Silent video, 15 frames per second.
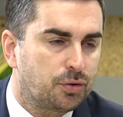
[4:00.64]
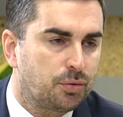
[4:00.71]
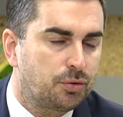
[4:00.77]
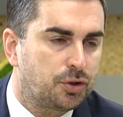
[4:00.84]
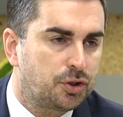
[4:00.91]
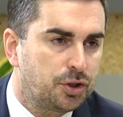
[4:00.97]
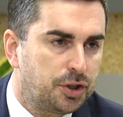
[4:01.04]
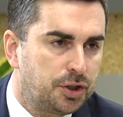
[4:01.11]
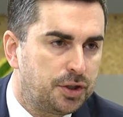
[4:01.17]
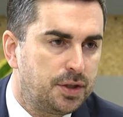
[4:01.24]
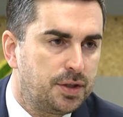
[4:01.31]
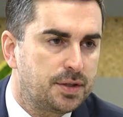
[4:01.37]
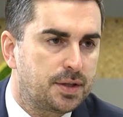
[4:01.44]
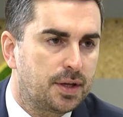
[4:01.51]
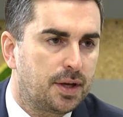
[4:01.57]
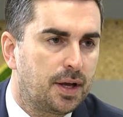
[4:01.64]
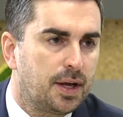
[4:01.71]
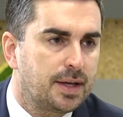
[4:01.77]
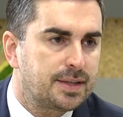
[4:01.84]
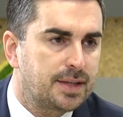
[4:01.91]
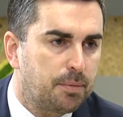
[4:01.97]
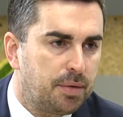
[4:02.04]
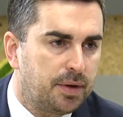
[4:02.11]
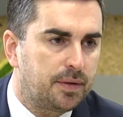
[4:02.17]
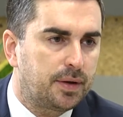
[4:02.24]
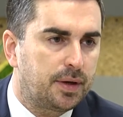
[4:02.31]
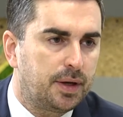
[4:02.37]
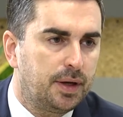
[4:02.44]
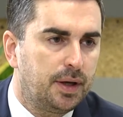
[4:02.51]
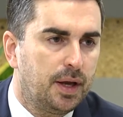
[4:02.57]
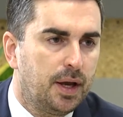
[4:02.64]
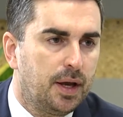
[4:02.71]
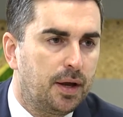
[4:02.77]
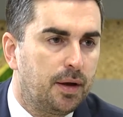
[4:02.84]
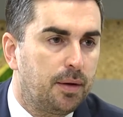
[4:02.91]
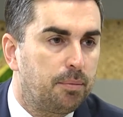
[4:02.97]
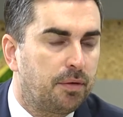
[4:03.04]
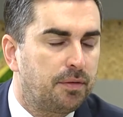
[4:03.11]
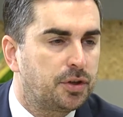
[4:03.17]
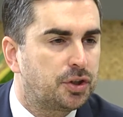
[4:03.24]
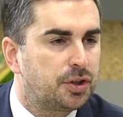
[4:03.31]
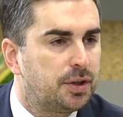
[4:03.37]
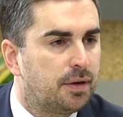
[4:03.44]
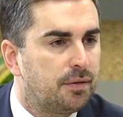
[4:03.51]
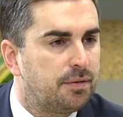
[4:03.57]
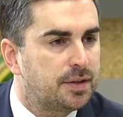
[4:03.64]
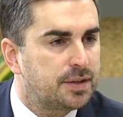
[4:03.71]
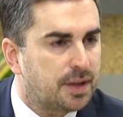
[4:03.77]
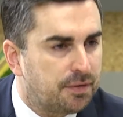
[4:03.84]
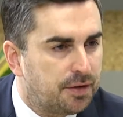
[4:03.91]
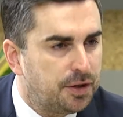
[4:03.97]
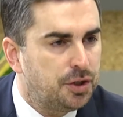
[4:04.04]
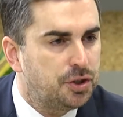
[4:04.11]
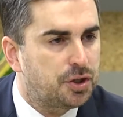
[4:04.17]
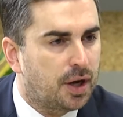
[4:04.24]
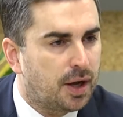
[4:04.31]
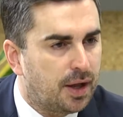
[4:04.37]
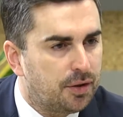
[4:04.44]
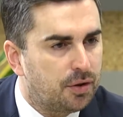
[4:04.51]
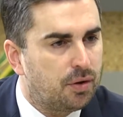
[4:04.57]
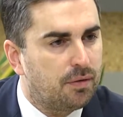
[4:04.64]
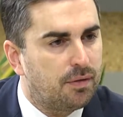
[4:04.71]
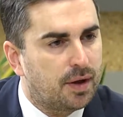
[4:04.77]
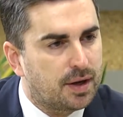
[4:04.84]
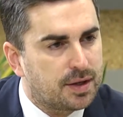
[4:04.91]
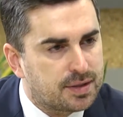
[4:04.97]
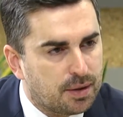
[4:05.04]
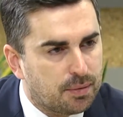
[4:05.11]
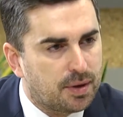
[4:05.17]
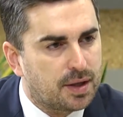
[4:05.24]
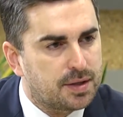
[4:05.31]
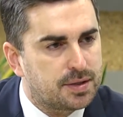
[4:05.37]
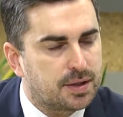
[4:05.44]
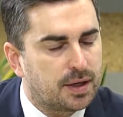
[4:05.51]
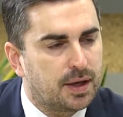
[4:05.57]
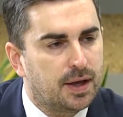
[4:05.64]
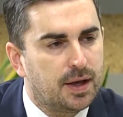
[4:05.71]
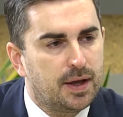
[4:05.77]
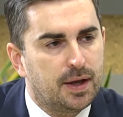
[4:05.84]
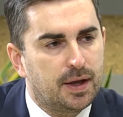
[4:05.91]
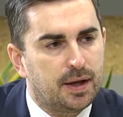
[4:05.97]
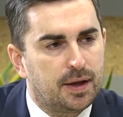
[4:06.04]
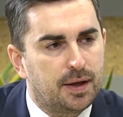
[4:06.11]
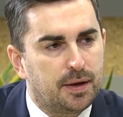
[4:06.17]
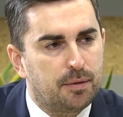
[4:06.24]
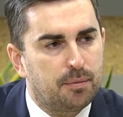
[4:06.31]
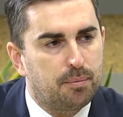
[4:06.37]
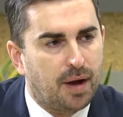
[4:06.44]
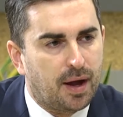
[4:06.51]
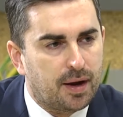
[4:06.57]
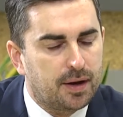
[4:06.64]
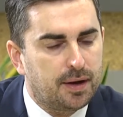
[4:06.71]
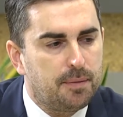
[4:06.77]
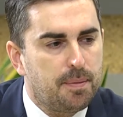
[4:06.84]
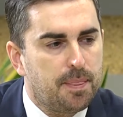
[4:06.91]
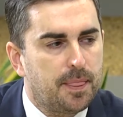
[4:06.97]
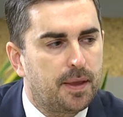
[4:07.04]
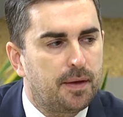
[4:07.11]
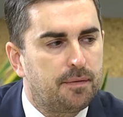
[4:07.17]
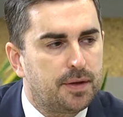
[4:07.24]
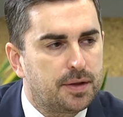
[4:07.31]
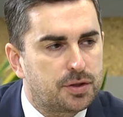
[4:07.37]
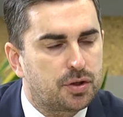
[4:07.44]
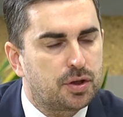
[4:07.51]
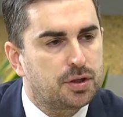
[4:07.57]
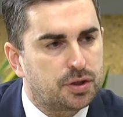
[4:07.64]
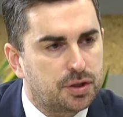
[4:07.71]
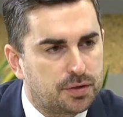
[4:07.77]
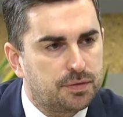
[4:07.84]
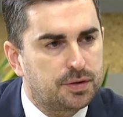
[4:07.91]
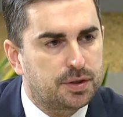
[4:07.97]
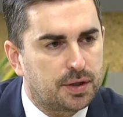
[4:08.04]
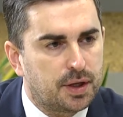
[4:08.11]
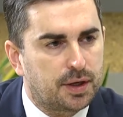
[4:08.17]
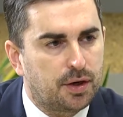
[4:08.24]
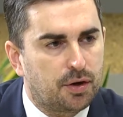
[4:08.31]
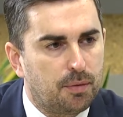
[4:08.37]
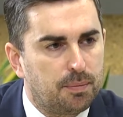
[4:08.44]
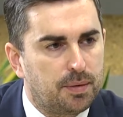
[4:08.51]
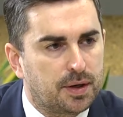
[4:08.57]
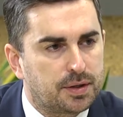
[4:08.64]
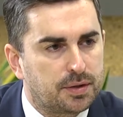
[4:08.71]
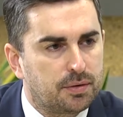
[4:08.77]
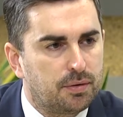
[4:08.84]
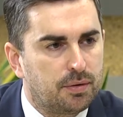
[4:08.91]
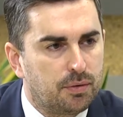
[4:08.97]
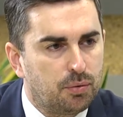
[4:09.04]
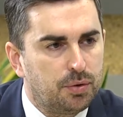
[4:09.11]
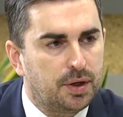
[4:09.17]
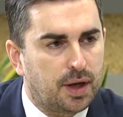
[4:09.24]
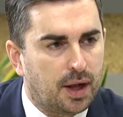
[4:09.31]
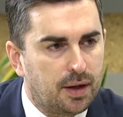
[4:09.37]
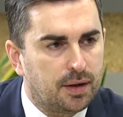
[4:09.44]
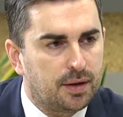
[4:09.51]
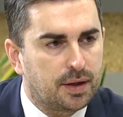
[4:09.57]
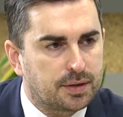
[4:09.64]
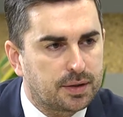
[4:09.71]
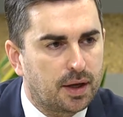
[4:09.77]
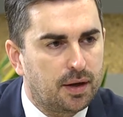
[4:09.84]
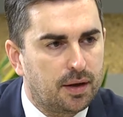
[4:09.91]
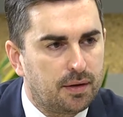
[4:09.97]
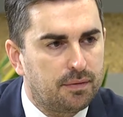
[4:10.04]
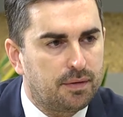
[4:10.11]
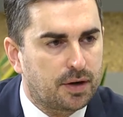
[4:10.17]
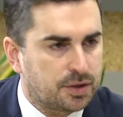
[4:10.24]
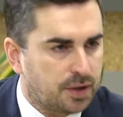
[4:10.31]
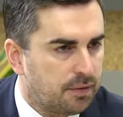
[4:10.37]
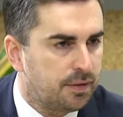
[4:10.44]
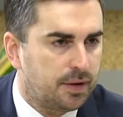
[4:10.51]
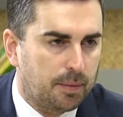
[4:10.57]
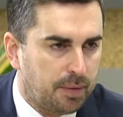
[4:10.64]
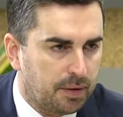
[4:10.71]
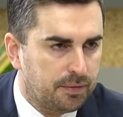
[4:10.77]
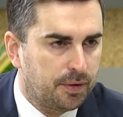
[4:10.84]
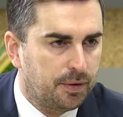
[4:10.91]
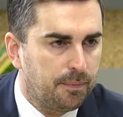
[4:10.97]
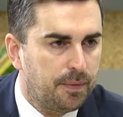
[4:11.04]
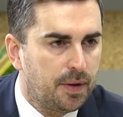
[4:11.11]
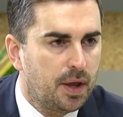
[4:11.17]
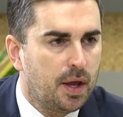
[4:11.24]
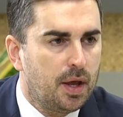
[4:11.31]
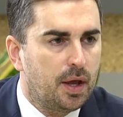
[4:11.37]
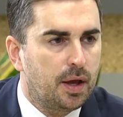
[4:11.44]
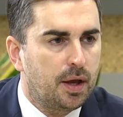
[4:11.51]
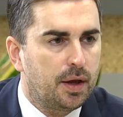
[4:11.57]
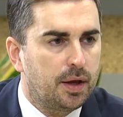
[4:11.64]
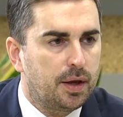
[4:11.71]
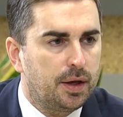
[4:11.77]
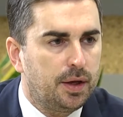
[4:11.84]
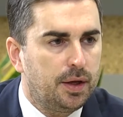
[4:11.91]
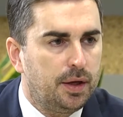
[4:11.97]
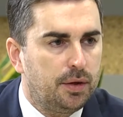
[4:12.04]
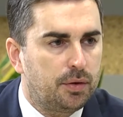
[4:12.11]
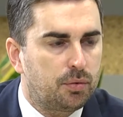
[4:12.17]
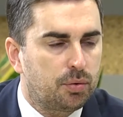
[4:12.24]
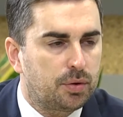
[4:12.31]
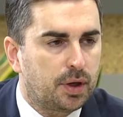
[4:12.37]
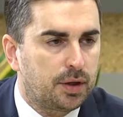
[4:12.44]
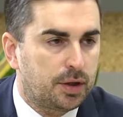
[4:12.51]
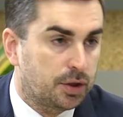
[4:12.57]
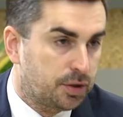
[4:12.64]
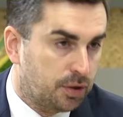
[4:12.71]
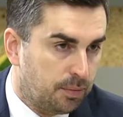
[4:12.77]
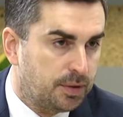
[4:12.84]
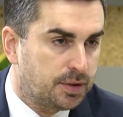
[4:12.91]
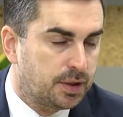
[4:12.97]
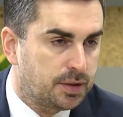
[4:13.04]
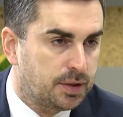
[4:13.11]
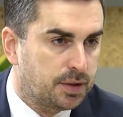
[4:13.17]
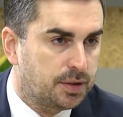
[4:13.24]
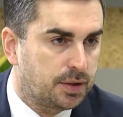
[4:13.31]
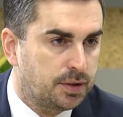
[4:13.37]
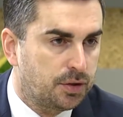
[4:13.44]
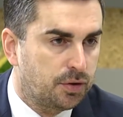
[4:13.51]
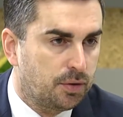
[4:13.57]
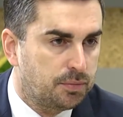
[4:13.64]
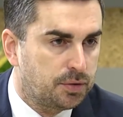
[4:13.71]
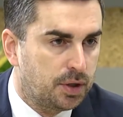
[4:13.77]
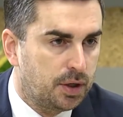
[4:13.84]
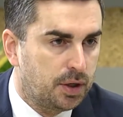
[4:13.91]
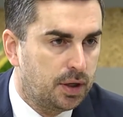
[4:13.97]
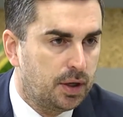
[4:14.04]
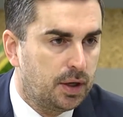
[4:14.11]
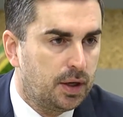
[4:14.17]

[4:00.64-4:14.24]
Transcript: są trzy dziedzińce, zabytki, y, powierzchnia wystawiennicza, handlowa, restauracje, bary. Więc to jest rzeczywiście taki kompleks y, unikalny na skalę Warszawy na pewno. Y, I tutaj też komercjalizacja idzie dobrze.